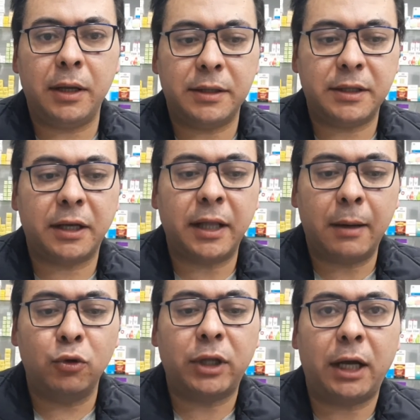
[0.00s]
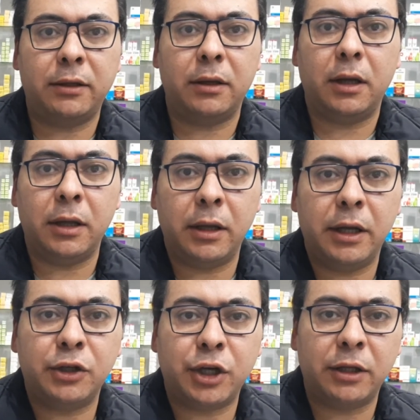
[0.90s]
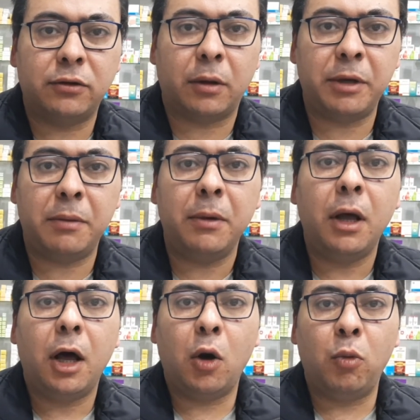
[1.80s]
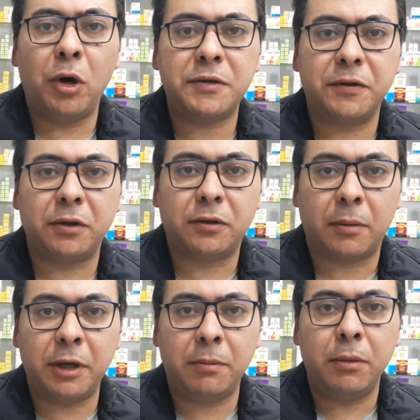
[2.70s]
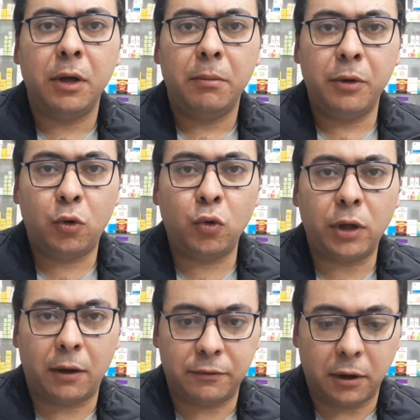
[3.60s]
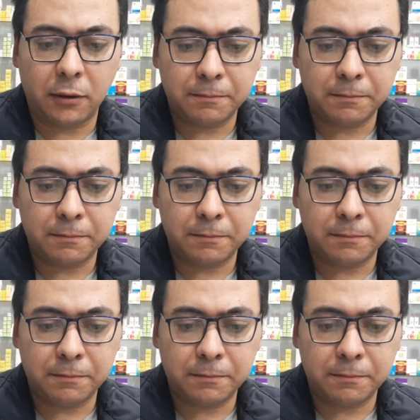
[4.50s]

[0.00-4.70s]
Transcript: استخدامه تحت ارشاد الطبيب او بوصفه الطبيب بيكون افضل